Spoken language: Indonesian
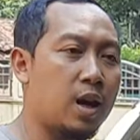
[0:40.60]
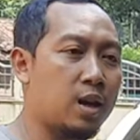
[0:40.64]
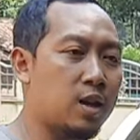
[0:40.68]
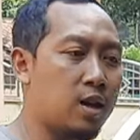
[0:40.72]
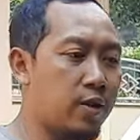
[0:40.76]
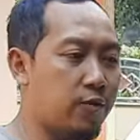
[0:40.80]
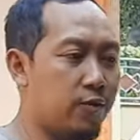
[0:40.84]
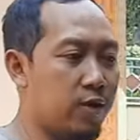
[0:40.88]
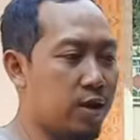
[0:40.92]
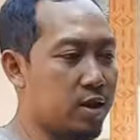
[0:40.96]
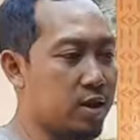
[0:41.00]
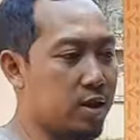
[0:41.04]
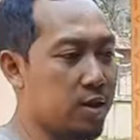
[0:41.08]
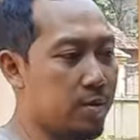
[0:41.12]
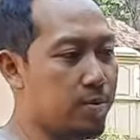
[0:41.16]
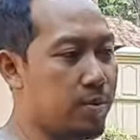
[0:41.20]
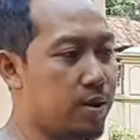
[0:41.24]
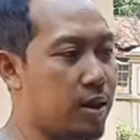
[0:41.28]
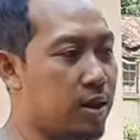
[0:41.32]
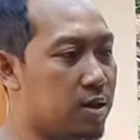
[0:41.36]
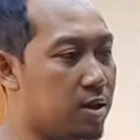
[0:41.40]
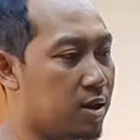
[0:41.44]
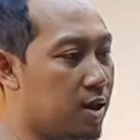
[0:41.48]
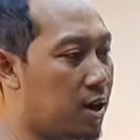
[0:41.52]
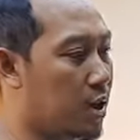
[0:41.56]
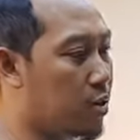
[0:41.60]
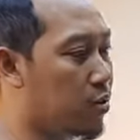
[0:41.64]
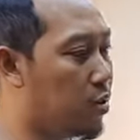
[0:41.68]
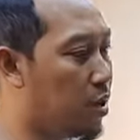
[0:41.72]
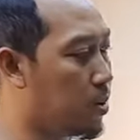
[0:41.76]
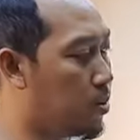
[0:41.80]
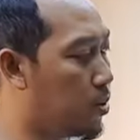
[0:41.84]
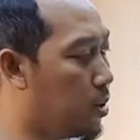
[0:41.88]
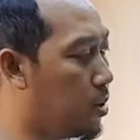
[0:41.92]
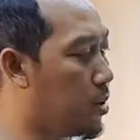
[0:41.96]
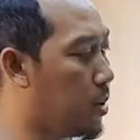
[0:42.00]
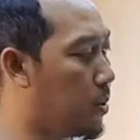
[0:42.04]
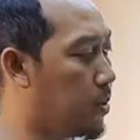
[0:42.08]
ada faceliftnya setelah
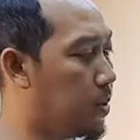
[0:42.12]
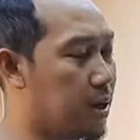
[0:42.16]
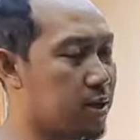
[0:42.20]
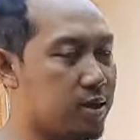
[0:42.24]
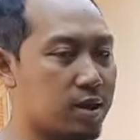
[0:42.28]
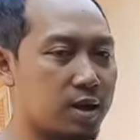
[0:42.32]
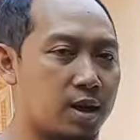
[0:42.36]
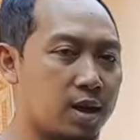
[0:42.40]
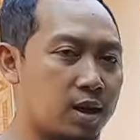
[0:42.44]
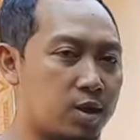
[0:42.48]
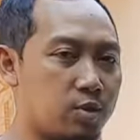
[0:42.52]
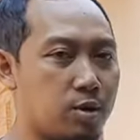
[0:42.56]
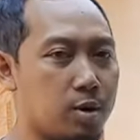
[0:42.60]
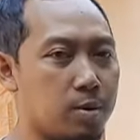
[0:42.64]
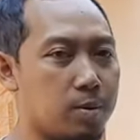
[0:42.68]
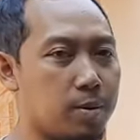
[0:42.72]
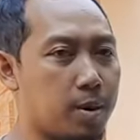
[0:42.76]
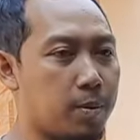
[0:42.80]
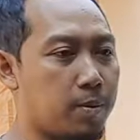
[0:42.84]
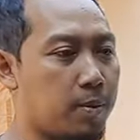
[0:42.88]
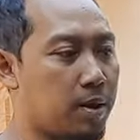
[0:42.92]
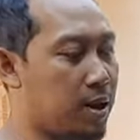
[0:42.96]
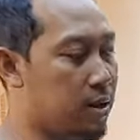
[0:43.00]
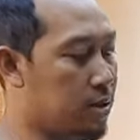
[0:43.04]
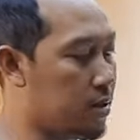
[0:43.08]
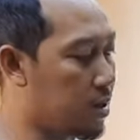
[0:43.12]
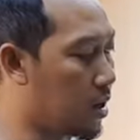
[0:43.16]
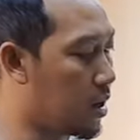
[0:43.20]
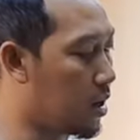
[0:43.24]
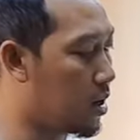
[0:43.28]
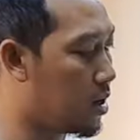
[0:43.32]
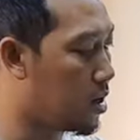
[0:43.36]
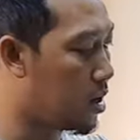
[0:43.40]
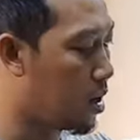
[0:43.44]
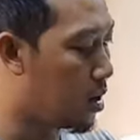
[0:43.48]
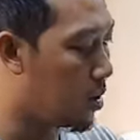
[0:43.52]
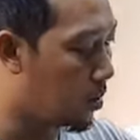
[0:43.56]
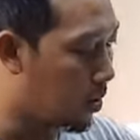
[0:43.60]
2015 ini kan 2015
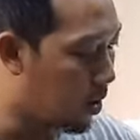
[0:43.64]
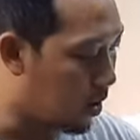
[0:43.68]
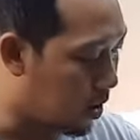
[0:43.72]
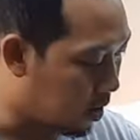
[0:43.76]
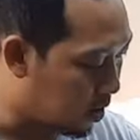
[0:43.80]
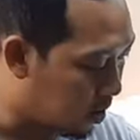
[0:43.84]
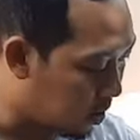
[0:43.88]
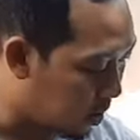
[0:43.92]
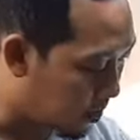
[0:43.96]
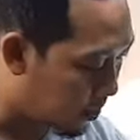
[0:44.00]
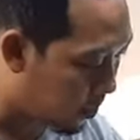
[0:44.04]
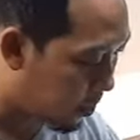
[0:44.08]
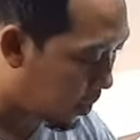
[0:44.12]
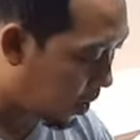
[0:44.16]
ya grillnya